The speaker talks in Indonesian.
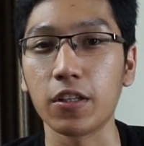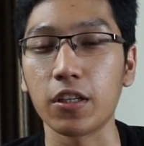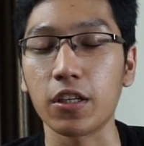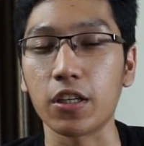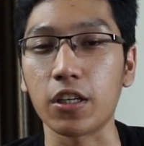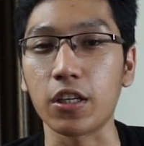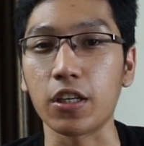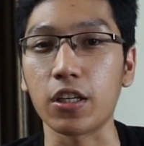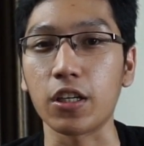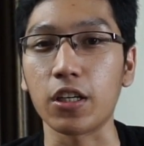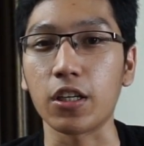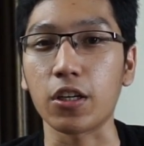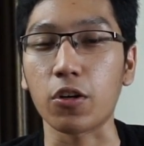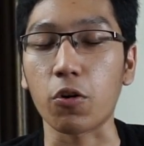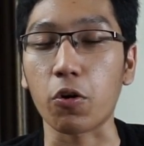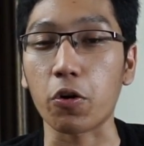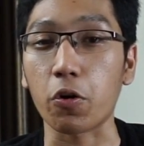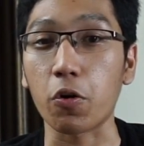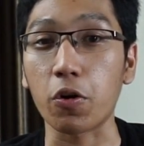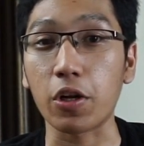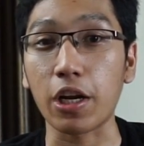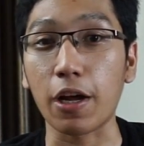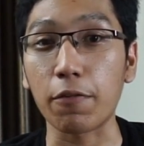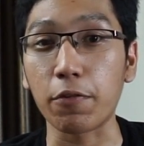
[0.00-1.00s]
uh, eh,
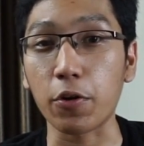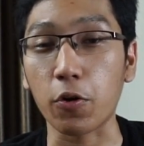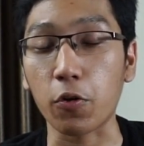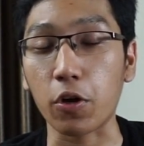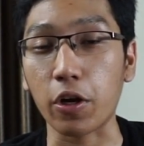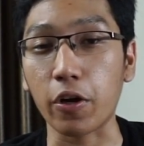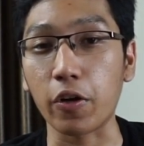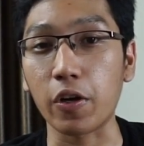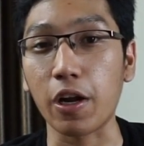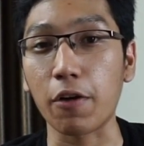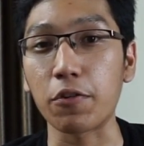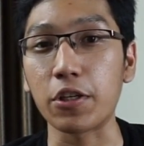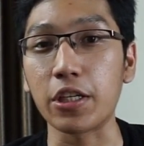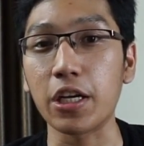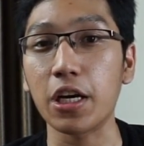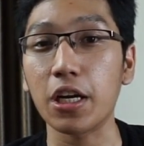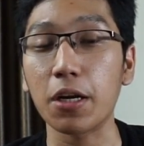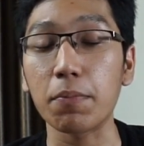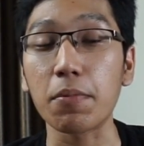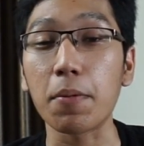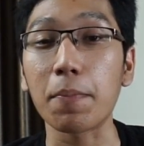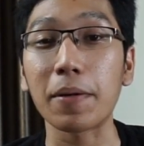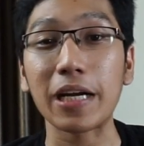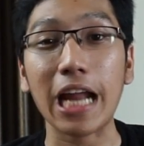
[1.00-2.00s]
koreografi koreografinya lebih